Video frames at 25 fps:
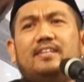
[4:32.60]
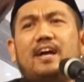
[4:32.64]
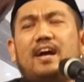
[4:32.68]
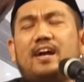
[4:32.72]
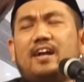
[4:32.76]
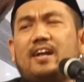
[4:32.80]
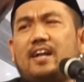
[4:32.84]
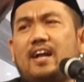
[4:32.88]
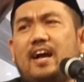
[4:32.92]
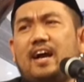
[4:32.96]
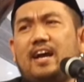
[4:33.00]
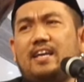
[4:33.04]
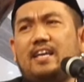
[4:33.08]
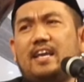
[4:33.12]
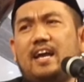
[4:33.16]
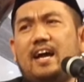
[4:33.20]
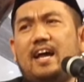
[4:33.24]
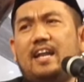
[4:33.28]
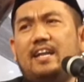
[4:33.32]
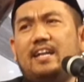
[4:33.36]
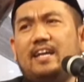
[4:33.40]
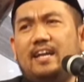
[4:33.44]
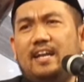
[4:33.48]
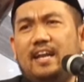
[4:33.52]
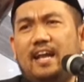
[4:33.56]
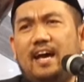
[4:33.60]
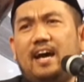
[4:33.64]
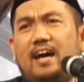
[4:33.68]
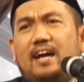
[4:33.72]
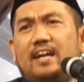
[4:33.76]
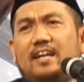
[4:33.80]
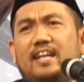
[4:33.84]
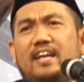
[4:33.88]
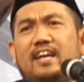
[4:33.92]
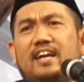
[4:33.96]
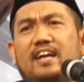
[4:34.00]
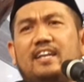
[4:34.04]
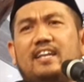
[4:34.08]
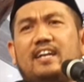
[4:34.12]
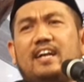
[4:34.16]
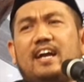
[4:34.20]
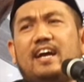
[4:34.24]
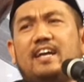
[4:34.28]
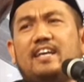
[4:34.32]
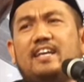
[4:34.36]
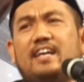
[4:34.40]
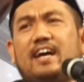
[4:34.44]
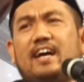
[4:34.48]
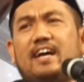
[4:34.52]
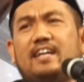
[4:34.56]
Yang kaya lelah dengan
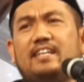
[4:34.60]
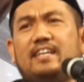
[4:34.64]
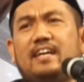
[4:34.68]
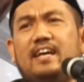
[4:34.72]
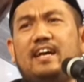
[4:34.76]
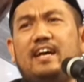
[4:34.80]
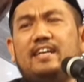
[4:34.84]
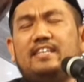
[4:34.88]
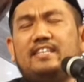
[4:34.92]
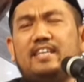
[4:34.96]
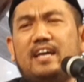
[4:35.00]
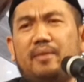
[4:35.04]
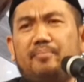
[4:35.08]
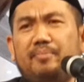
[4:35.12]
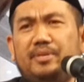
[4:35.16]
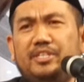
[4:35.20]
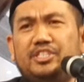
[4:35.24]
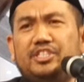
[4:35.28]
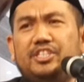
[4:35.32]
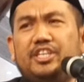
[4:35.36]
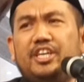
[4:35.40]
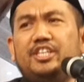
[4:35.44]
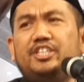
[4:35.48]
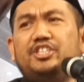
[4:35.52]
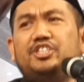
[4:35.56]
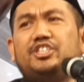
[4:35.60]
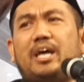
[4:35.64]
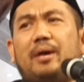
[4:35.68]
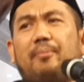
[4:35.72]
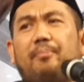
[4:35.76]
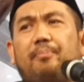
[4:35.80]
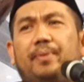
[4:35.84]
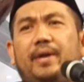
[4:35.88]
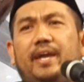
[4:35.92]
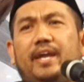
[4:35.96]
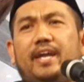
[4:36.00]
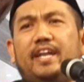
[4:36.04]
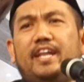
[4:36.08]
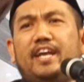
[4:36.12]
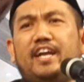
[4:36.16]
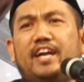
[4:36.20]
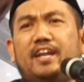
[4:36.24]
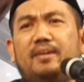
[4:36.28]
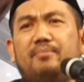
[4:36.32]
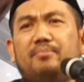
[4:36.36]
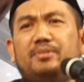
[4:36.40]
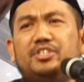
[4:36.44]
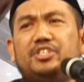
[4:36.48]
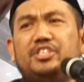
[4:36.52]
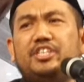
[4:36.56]
kayanya, yang miskin capek
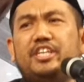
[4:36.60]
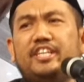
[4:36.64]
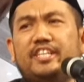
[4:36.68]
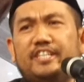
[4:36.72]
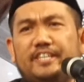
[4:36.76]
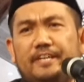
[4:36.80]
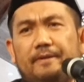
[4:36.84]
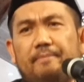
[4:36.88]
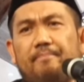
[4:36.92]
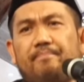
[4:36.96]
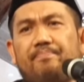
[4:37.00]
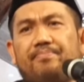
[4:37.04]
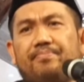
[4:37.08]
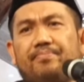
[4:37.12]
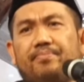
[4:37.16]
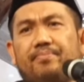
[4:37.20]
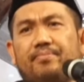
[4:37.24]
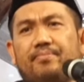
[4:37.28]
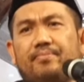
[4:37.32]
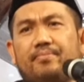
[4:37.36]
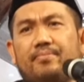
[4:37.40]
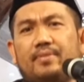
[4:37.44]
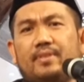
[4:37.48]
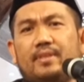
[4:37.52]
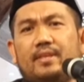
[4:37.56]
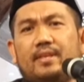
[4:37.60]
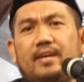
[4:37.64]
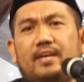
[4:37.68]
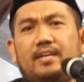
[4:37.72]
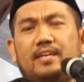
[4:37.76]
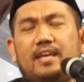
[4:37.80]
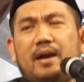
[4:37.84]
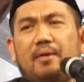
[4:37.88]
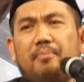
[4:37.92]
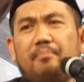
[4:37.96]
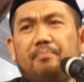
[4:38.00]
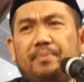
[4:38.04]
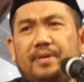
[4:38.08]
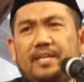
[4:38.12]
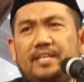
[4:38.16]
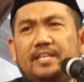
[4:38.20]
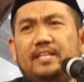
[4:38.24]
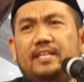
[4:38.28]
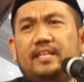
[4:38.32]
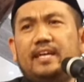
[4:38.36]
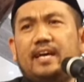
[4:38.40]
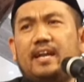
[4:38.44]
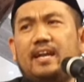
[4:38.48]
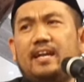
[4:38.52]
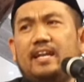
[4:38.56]
dengan miskinnya. Yang
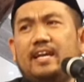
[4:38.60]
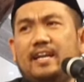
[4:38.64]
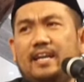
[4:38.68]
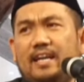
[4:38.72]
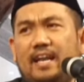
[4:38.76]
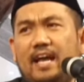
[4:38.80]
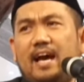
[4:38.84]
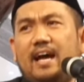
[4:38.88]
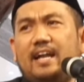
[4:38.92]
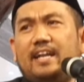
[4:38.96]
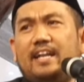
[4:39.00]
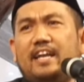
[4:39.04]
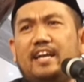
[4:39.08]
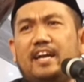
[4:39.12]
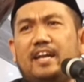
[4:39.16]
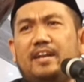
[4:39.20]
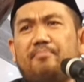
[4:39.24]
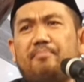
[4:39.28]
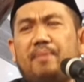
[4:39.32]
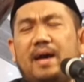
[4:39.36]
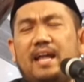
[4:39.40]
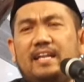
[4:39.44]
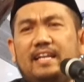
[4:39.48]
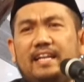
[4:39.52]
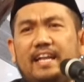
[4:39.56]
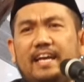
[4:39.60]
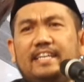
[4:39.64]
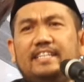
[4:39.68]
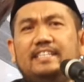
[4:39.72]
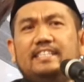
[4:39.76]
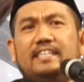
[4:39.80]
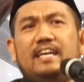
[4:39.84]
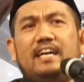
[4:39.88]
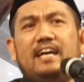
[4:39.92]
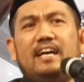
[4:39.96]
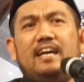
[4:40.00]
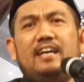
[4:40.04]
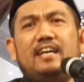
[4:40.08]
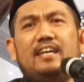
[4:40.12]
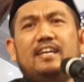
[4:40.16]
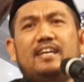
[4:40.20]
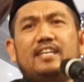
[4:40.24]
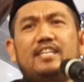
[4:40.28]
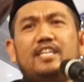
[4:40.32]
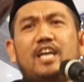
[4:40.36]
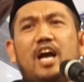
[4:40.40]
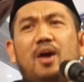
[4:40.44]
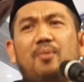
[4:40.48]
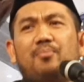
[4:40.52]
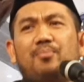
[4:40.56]
pintar lelah dengan pandainya,
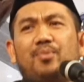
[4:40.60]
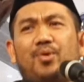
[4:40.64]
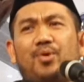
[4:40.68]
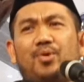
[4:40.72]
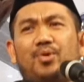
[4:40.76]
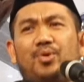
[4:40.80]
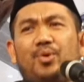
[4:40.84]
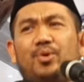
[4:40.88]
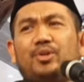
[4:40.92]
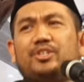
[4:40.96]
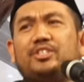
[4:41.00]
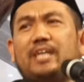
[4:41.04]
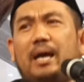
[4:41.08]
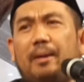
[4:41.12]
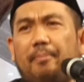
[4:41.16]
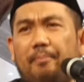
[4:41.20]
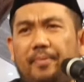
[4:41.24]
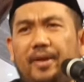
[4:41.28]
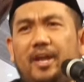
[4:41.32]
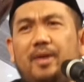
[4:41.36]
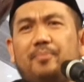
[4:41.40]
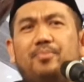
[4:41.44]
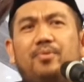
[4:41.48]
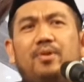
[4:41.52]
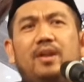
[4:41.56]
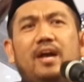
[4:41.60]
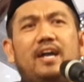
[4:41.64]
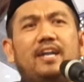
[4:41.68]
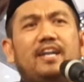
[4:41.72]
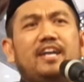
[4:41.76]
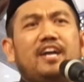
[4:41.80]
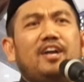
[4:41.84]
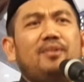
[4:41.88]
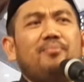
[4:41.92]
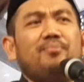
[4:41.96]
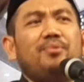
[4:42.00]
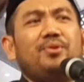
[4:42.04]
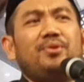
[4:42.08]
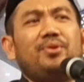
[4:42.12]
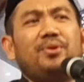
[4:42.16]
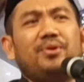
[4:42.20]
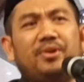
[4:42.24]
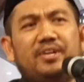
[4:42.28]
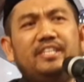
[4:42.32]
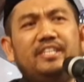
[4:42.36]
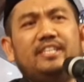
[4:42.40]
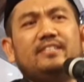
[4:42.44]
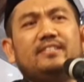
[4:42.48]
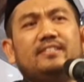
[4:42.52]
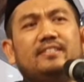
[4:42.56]
yang bodoh capek pula dengan
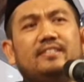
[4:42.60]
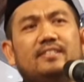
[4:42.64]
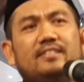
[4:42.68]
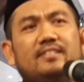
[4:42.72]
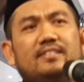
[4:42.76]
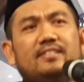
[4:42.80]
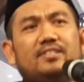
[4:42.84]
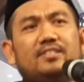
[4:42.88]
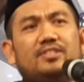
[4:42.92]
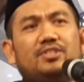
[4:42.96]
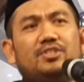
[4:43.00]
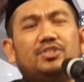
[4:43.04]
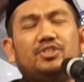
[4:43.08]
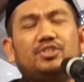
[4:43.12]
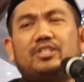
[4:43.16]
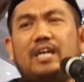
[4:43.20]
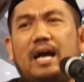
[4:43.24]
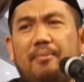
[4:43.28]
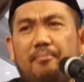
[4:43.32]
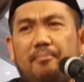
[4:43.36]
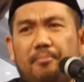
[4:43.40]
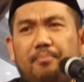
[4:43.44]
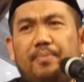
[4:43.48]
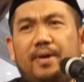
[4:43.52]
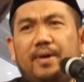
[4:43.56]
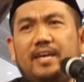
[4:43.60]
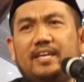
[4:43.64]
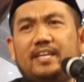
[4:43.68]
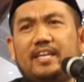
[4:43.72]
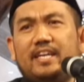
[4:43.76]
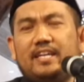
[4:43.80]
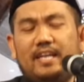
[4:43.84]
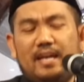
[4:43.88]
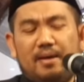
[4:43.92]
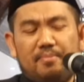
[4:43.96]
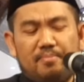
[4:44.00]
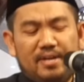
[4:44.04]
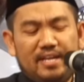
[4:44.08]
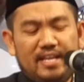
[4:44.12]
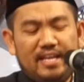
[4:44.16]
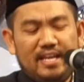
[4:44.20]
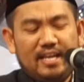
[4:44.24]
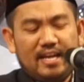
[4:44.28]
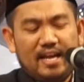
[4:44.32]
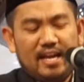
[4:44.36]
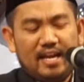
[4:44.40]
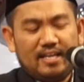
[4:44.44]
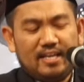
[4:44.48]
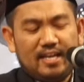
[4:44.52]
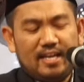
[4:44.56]
bodohnya. Sampai kita
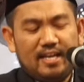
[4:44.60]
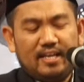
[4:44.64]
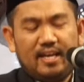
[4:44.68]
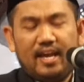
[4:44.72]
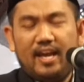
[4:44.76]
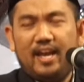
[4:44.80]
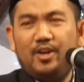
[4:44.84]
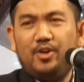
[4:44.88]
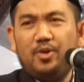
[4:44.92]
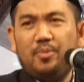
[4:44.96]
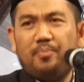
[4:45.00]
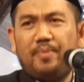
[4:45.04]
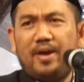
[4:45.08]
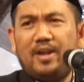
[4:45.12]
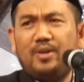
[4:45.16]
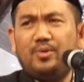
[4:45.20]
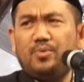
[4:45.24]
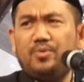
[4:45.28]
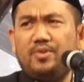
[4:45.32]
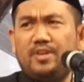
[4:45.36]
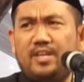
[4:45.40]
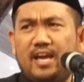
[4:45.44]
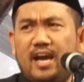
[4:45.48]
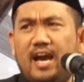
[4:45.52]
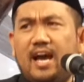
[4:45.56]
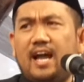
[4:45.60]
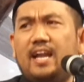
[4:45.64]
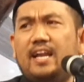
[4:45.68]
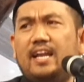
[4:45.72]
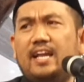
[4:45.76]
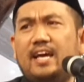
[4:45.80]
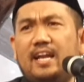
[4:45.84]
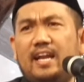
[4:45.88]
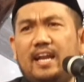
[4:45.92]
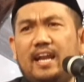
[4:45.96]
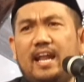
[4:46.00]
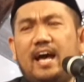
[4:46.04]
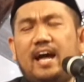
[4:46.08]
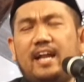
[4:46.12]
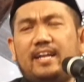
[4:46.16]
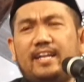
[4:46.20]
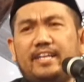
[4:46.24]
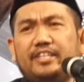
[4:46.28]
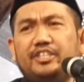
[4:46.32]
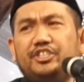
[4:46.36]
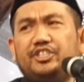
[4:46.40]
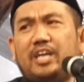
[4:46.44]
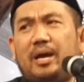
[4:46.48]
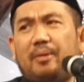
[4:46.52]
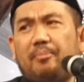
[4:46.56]
meninggalkan kehidupan dunia, lelah
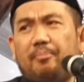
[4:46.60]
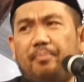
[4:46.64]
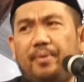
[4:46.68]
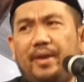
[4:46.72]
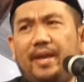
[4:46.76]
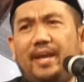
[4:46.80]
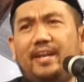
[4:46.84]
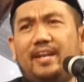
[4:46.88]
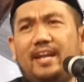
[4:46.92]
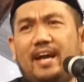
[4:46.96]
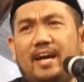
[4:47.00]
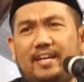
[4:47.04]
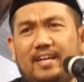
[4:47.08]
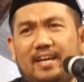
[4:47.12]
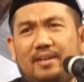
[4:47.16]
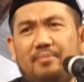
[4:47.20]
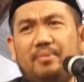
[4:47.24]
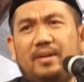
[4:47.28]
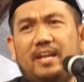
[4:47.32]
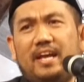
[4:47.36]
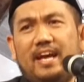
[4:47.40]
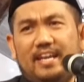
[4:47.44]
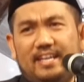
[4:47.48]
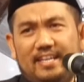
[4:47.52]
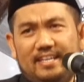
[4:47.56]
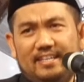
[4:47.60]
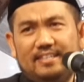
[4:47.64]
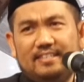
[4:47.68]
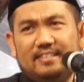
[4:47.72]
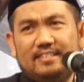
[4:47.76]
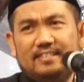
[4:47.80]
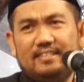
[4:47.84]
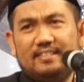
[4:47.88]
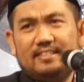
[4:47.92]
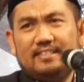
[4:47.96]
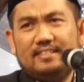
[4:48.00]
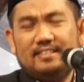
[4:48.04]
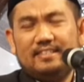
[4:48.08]
dan capek tidak akan berakhir.